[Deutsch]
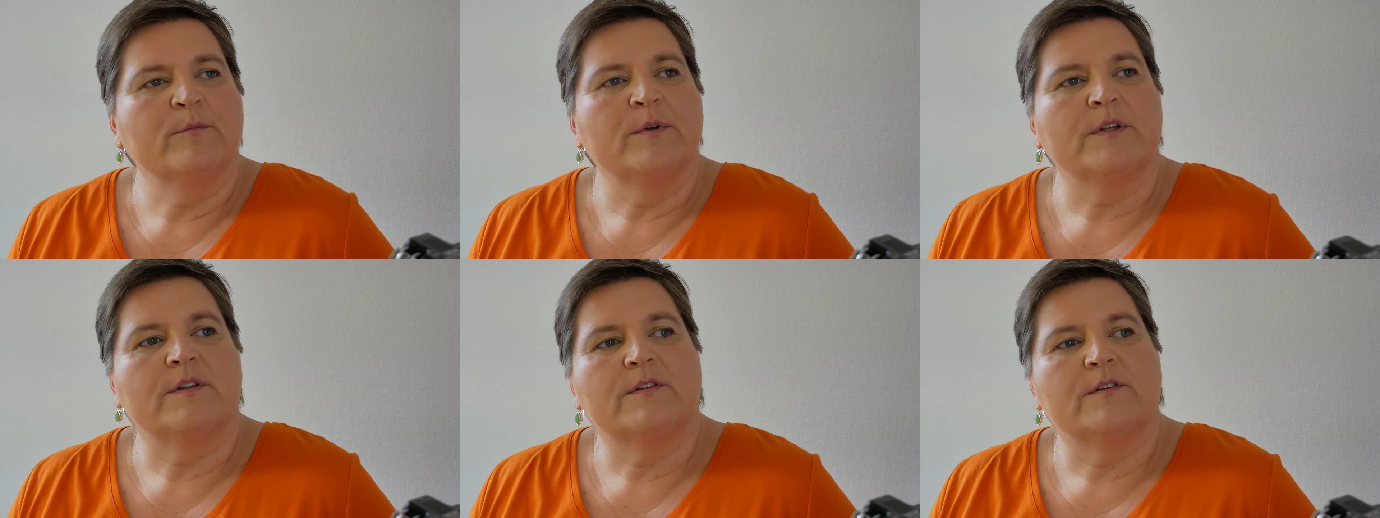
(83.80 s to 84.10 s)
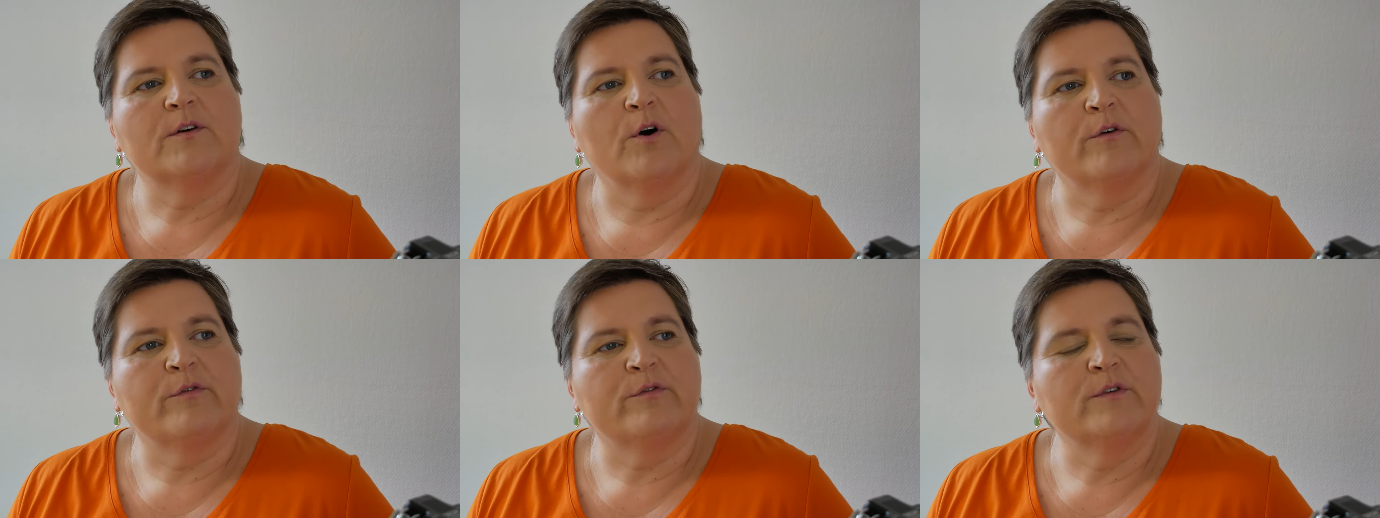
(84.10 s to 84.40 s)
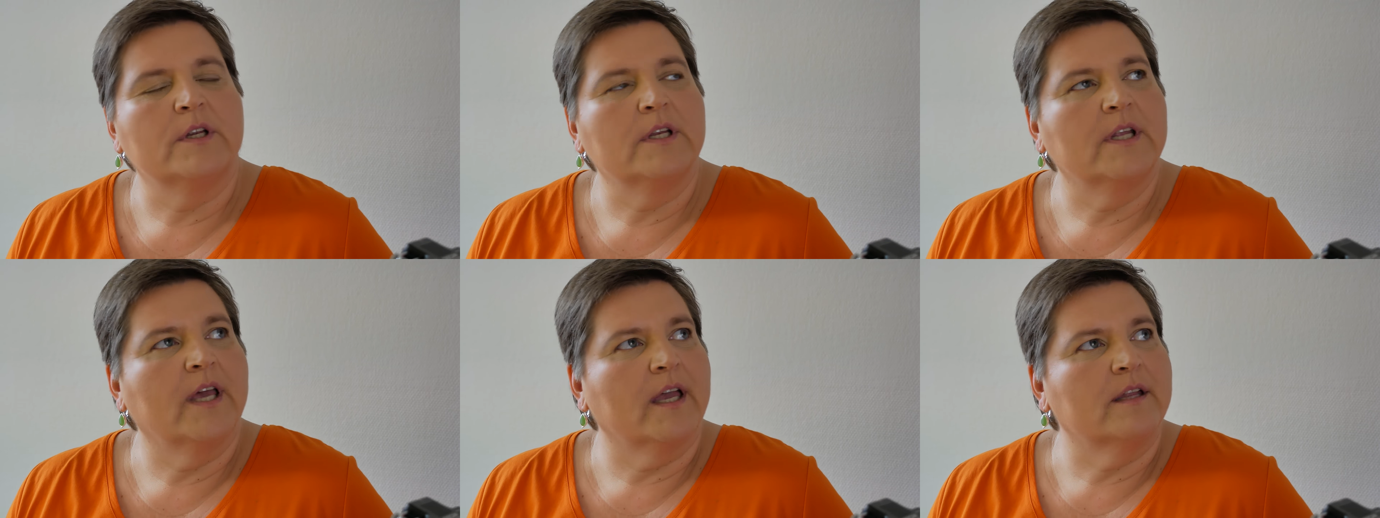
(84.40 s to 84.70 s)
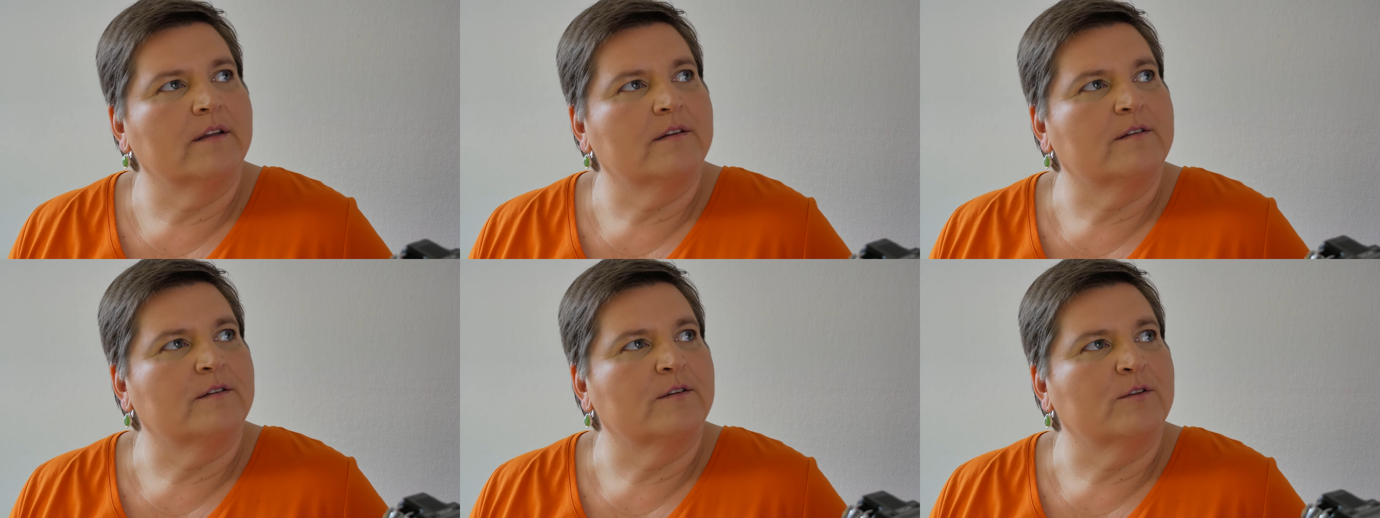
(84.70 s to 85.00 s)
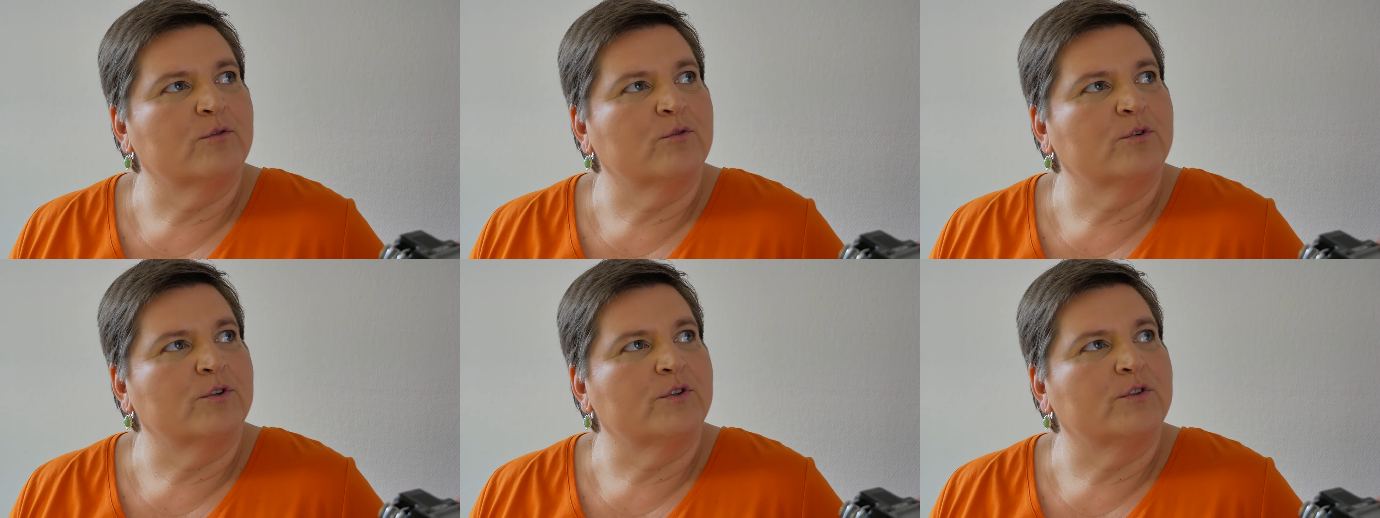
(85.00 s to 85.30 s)
mit offenen
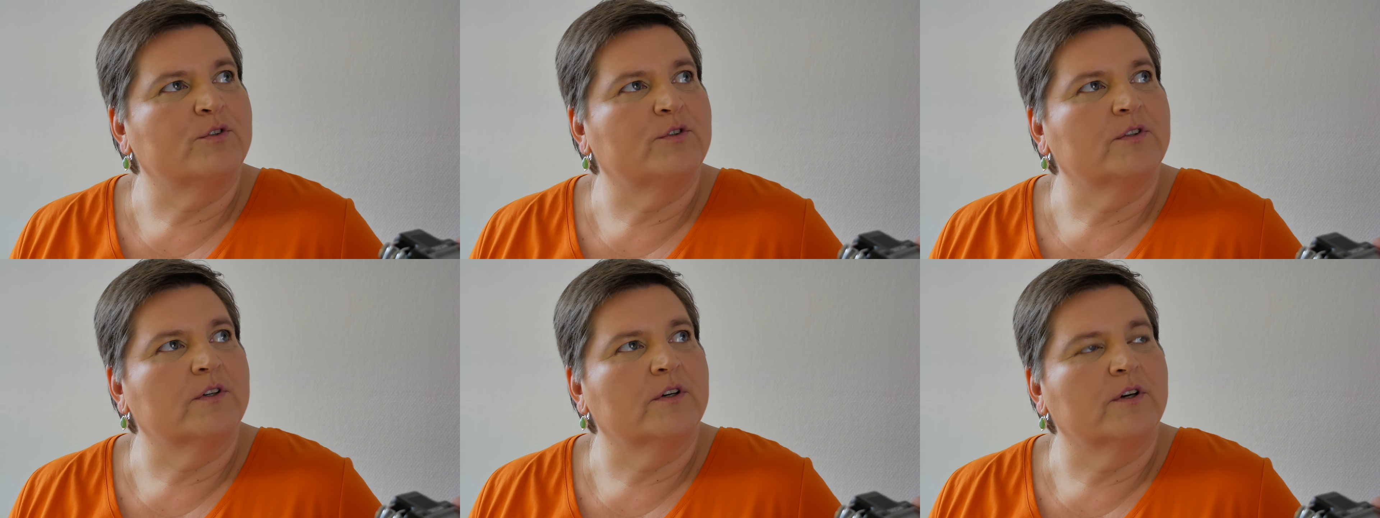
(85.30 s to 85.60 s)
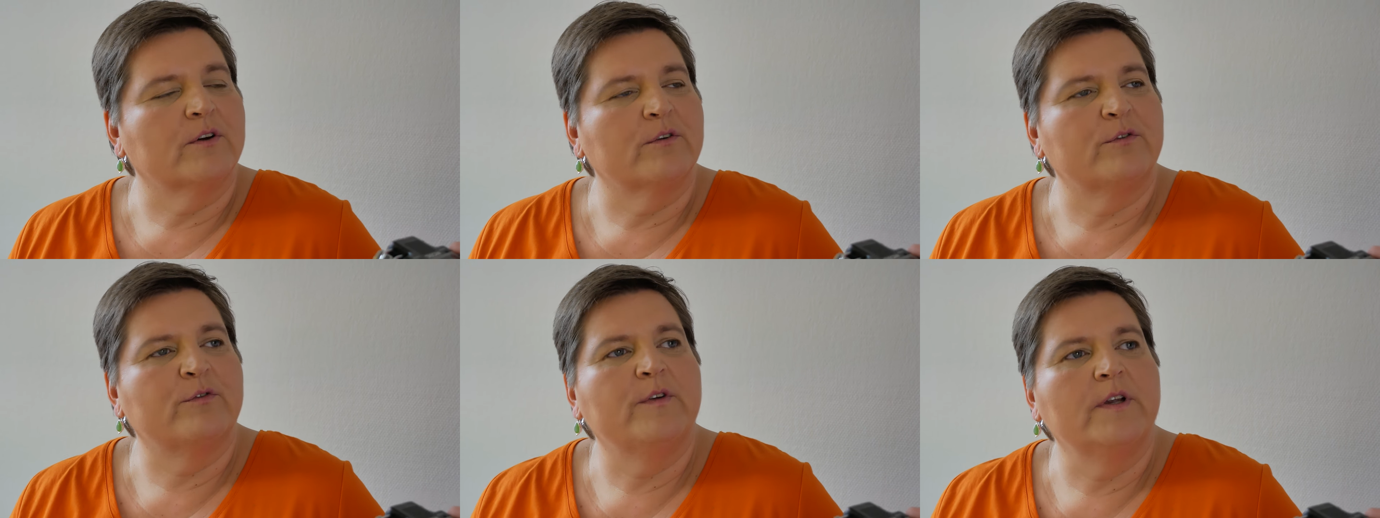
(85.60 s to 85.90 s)
Grenzen und äh,